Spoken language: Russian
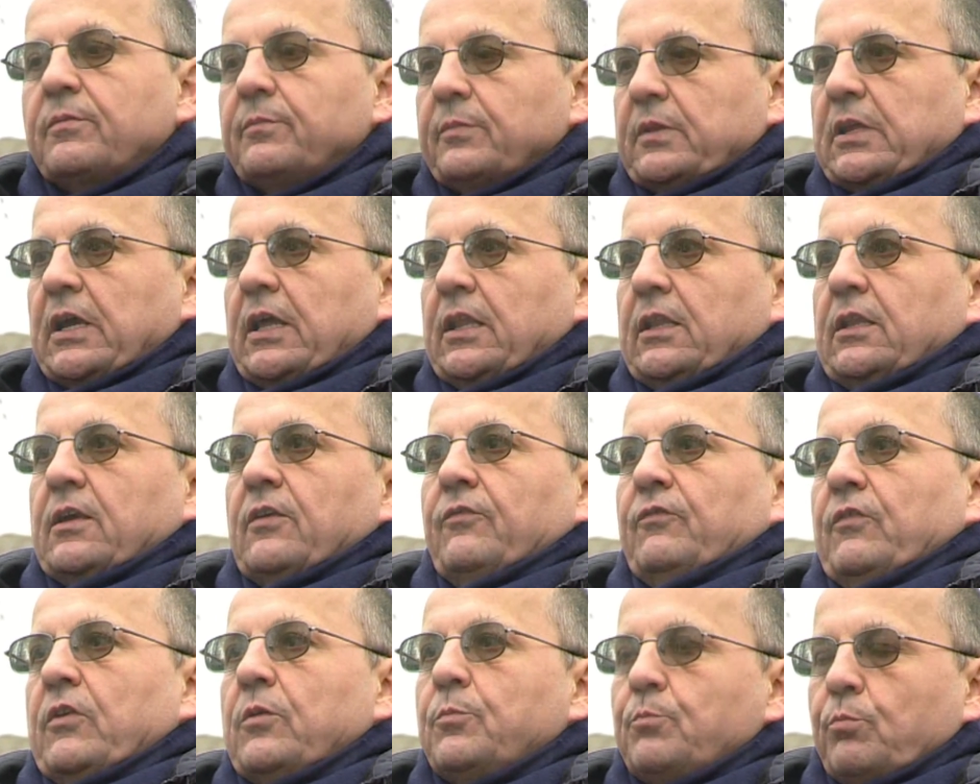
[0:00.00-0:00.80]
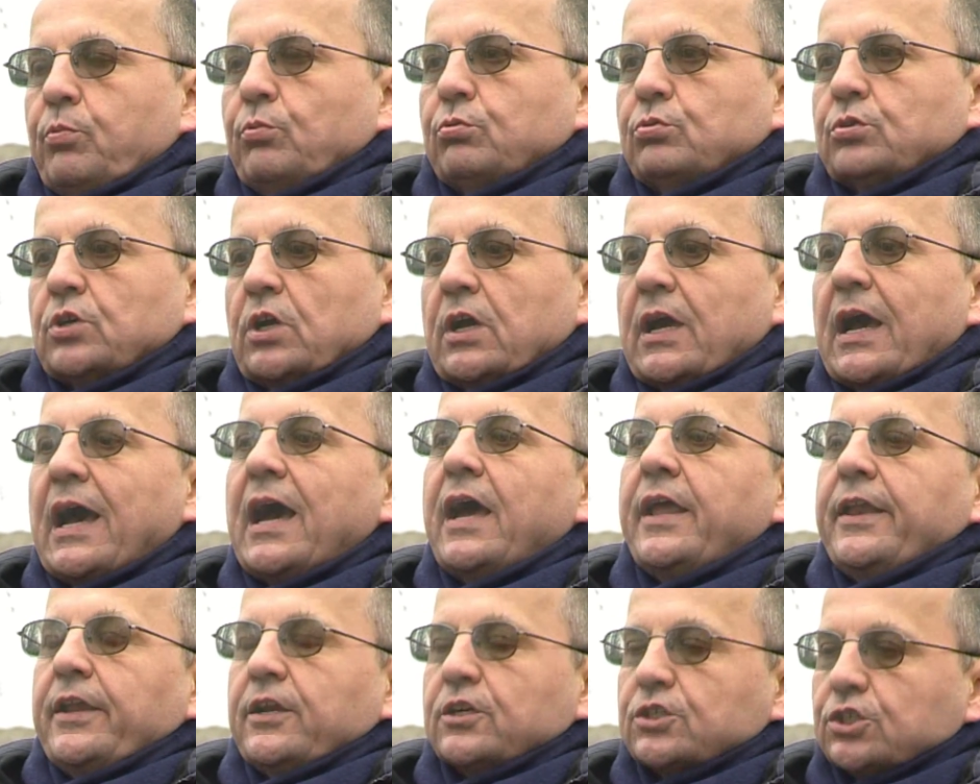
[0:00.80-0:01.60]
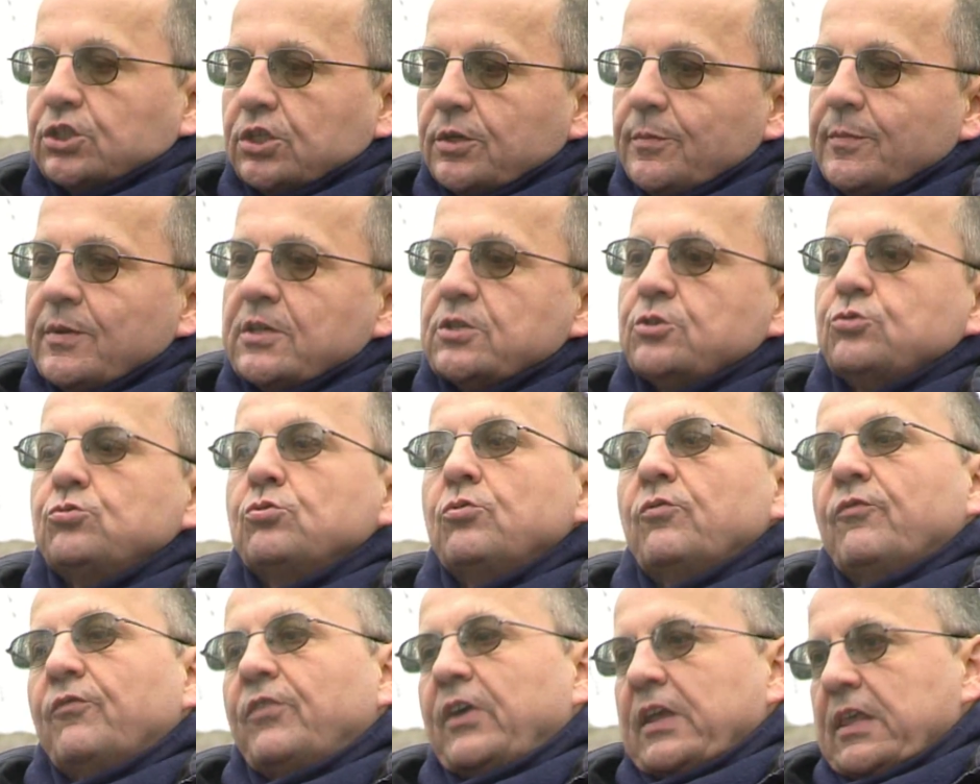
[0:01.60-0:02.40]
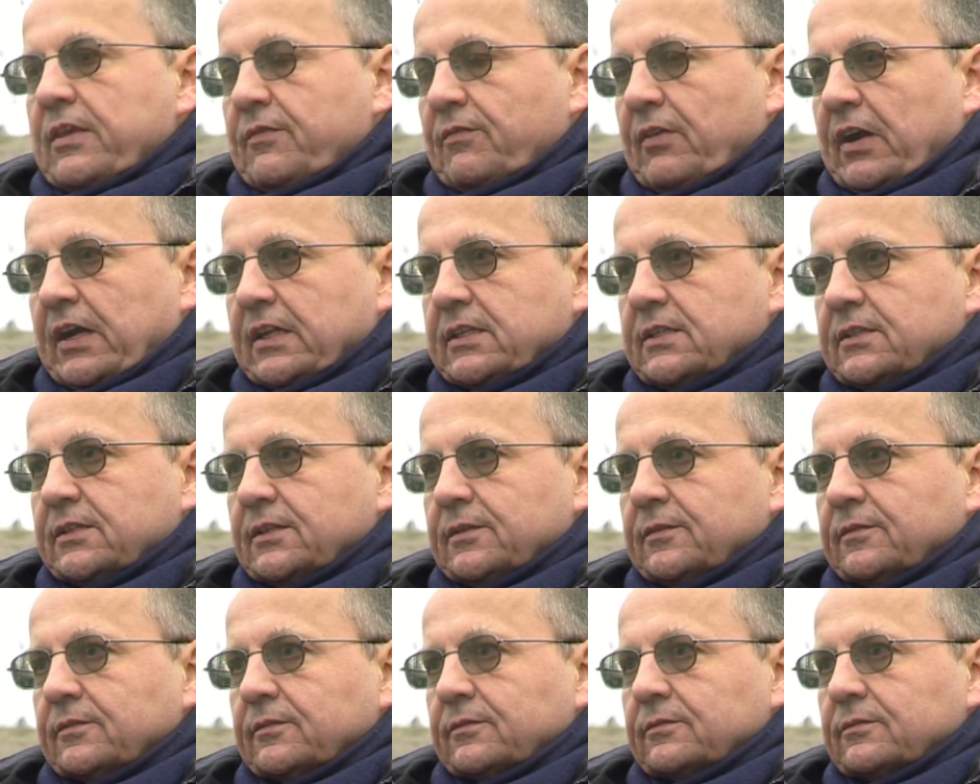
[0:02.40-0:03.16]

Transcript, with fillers: танков и пушек, а решимостью воевать.